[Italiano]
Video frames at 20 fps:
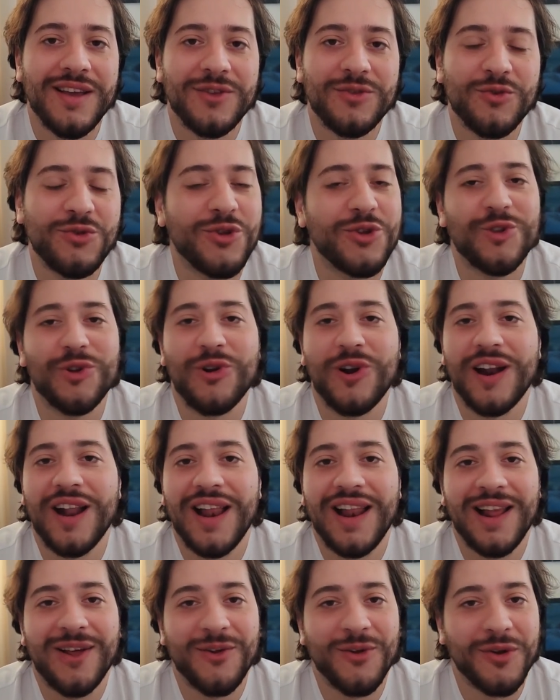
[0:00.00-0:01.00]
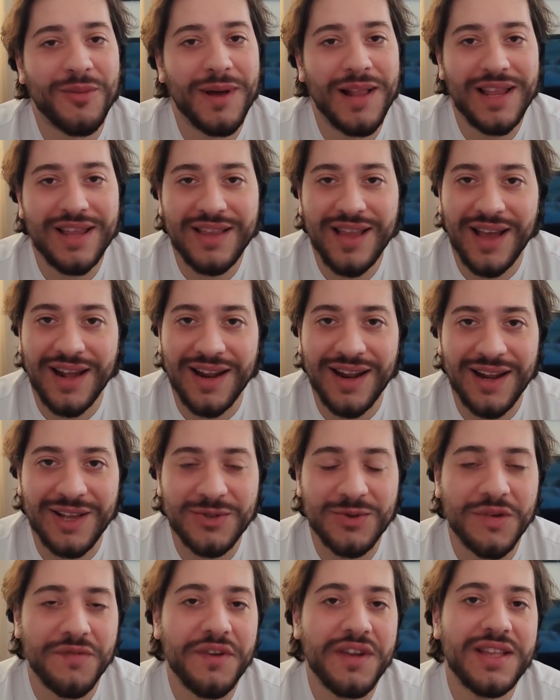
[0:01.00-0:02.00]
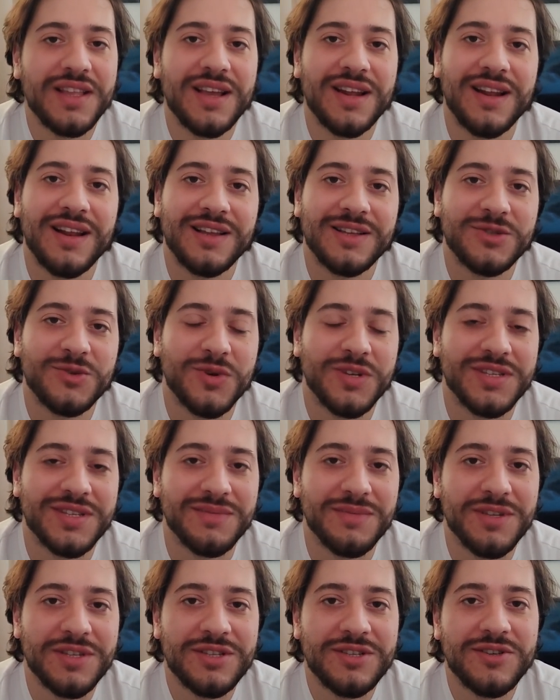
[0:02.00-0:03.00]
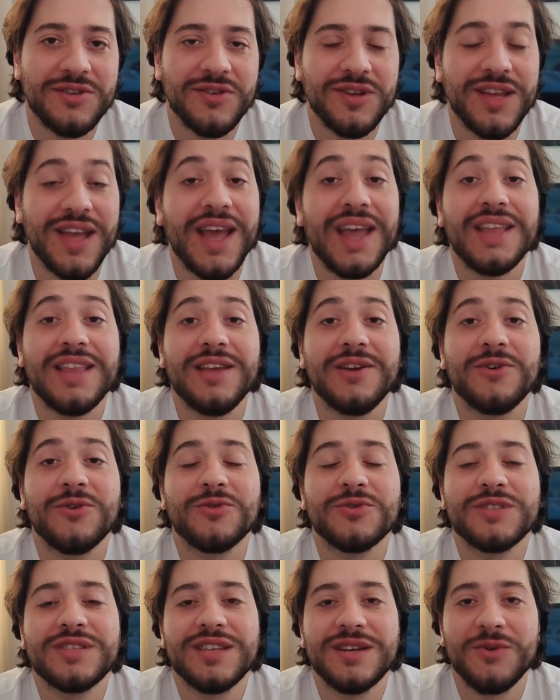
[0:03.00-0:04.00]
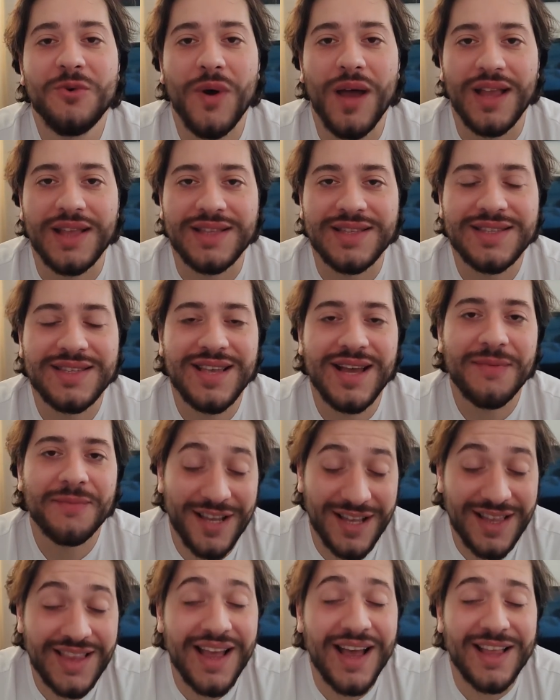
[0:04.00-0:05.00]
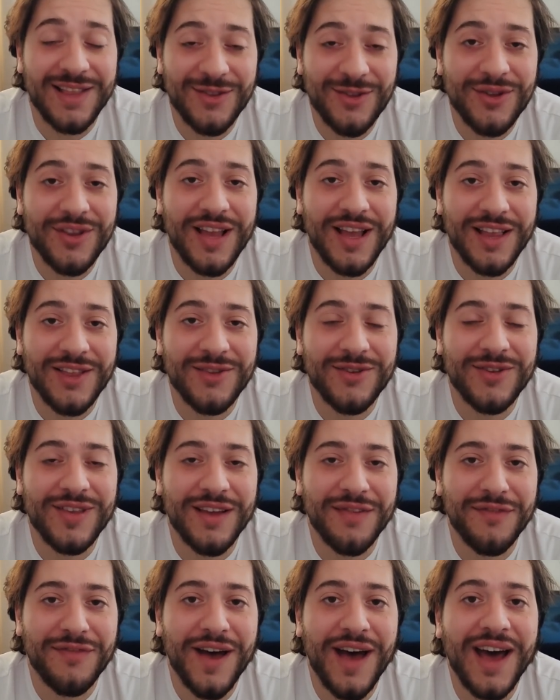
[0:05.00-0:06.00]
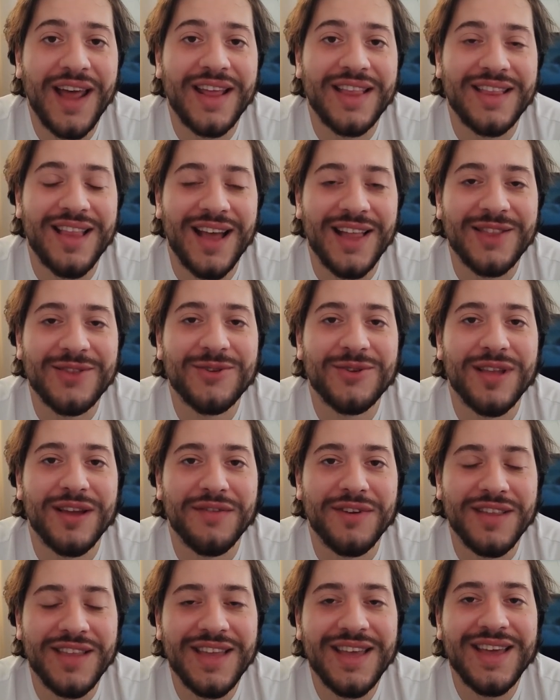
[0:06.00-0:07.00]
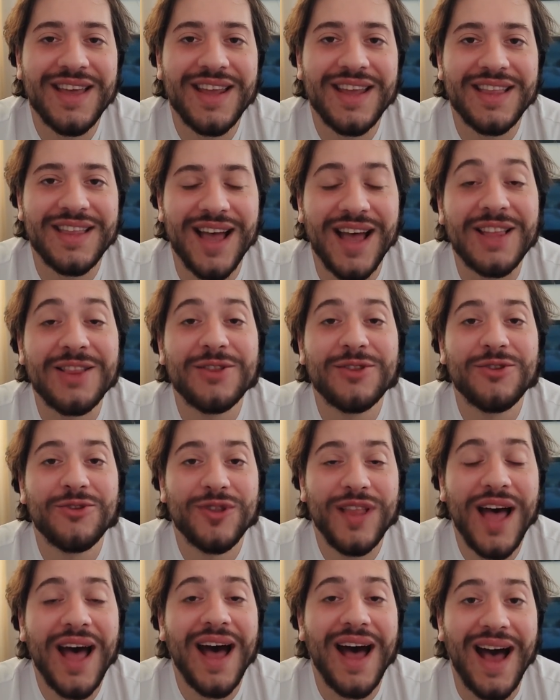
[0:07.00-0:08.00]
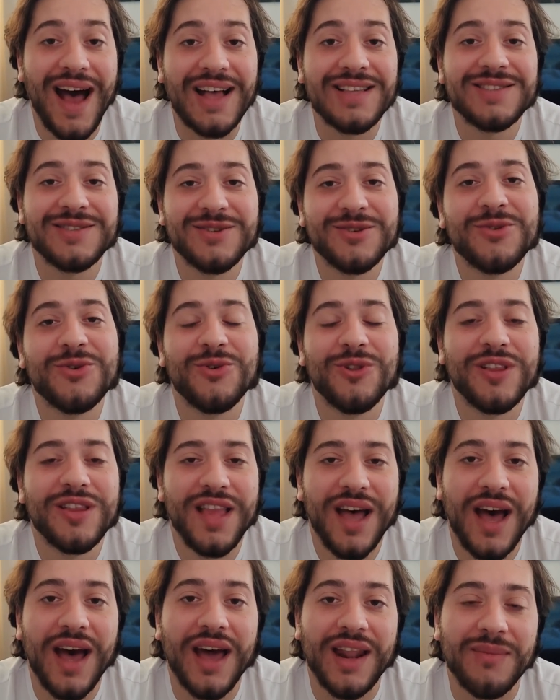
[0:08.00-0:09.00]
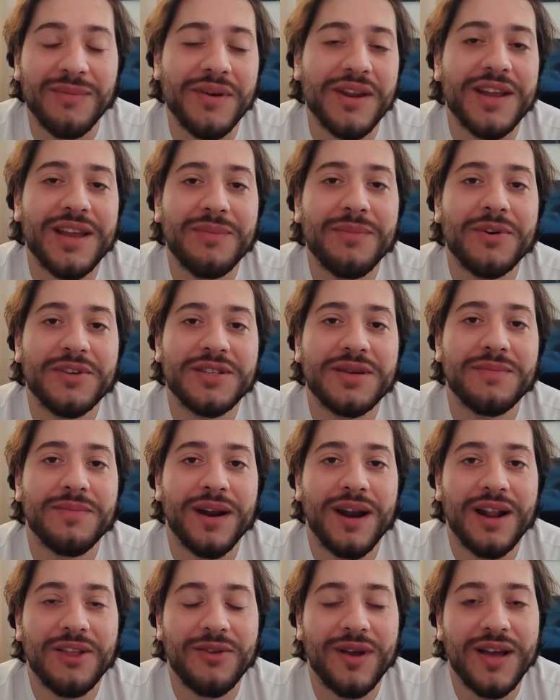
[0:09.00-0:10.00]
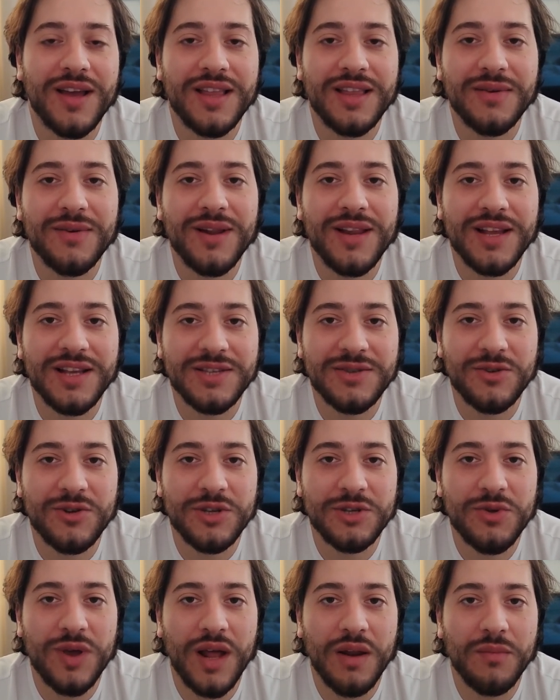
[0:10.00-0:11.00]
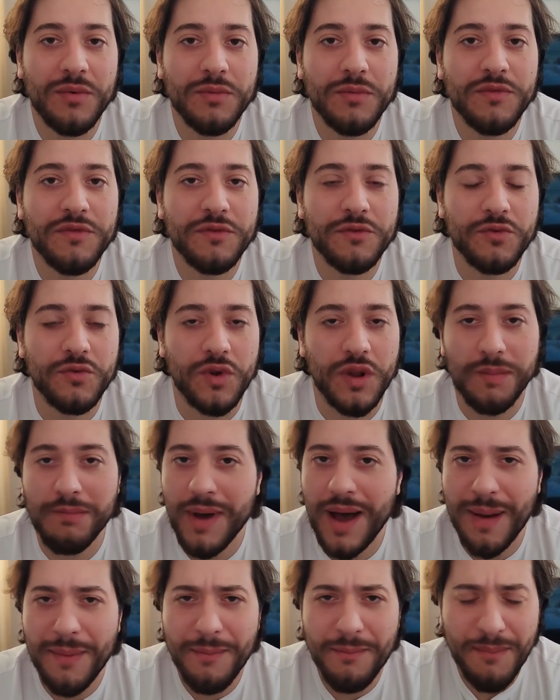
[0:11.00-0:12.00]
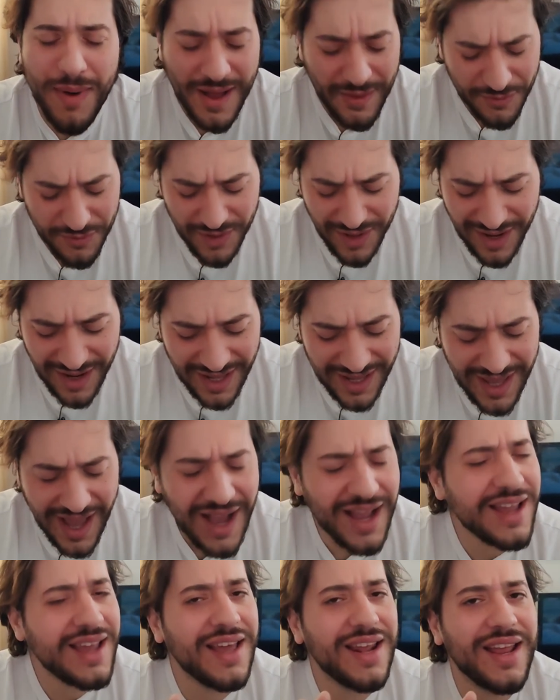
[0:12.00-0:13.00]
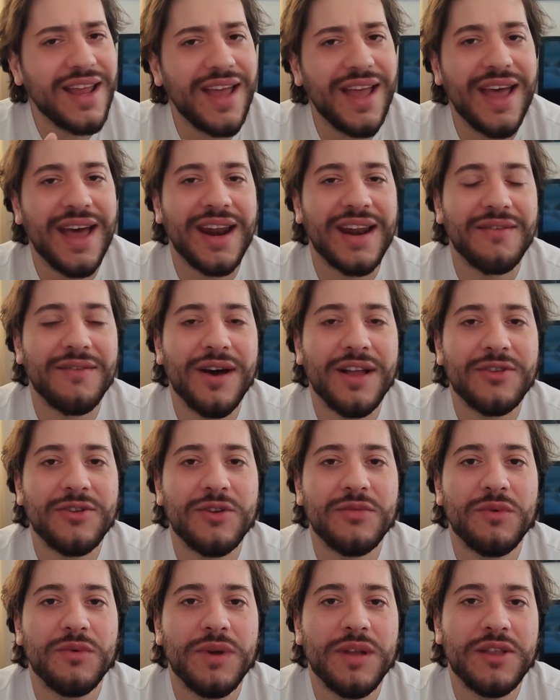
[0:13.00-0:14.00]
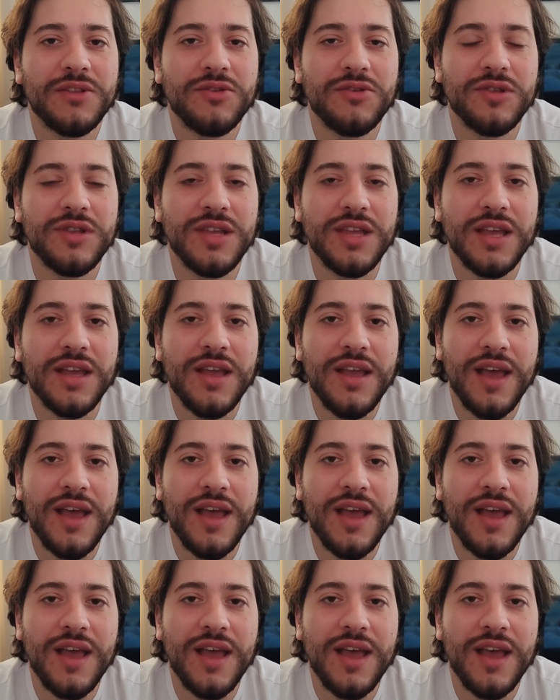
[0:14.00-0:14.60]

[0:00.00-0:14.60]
tutto torna alla normalità nella sua vita, nelle sue esibizioni e di conseguenza c'è tanto tanto da fare, tanto da vedere, tanto da ascoltare, perché poi si è parlato anche di quelli che sono i suoi album futuri. Ma bando alle chiacchiere, è arrivato il momento di